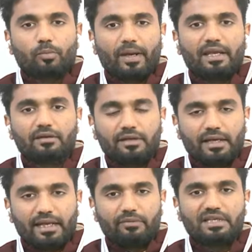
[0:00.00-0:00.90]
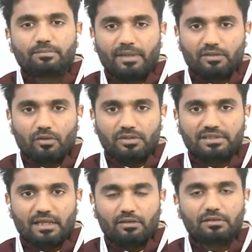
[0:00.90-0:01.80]
రూపాయలు ఇన్వెస్ట్మెంట్తో
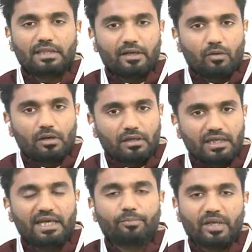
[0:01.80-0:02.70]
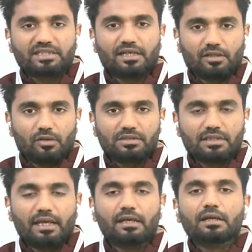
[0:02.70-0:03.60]
వస్తారో దాని ఒక క్లియర్ పిక్చర్తో
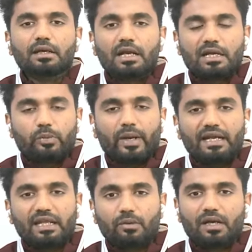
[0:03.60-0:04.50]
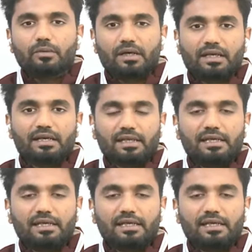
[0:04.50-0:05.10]
వస్తే ట్వంటీ వన్ వర్కింగ్